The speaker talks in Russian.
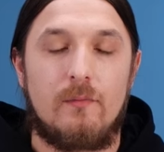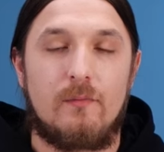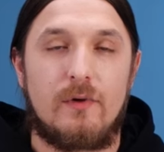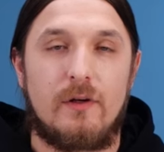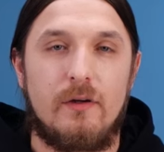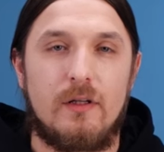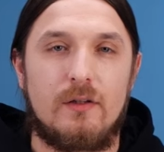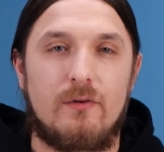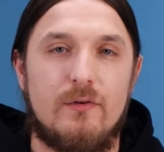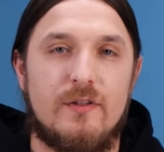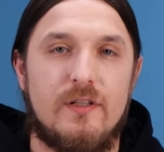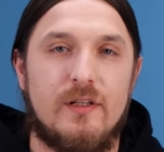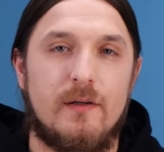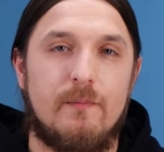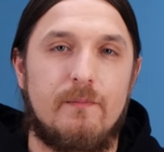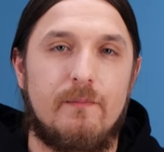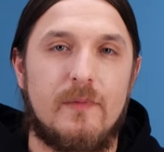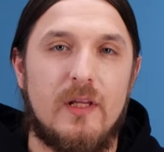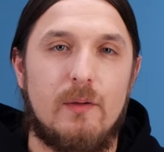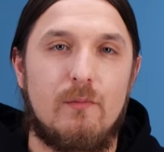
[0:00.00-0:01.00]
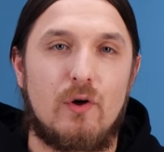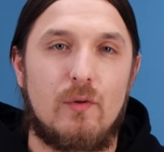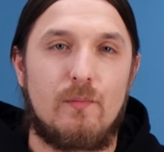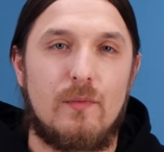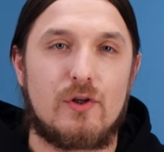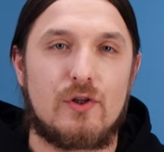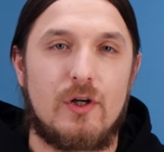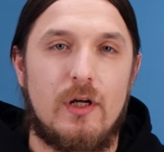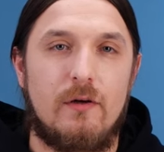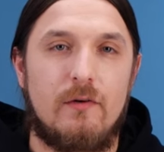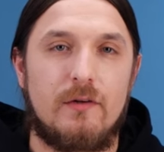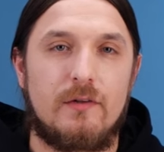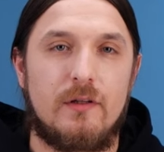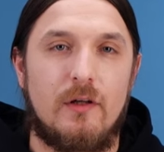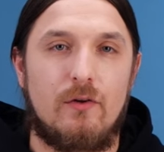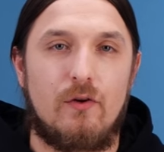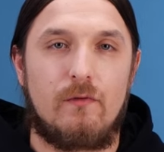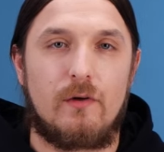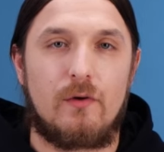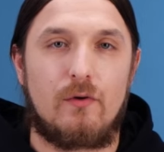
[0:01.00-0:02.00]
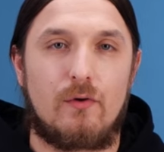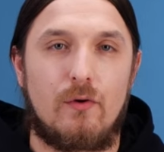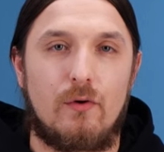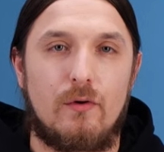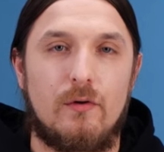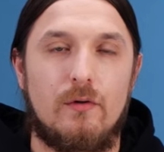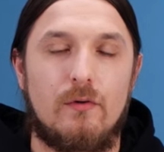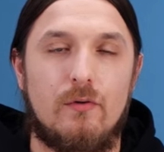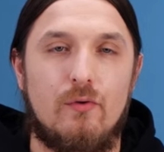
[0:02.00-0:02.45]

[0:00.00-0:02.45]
Привет, друзья! Добро пожаловать на новый урок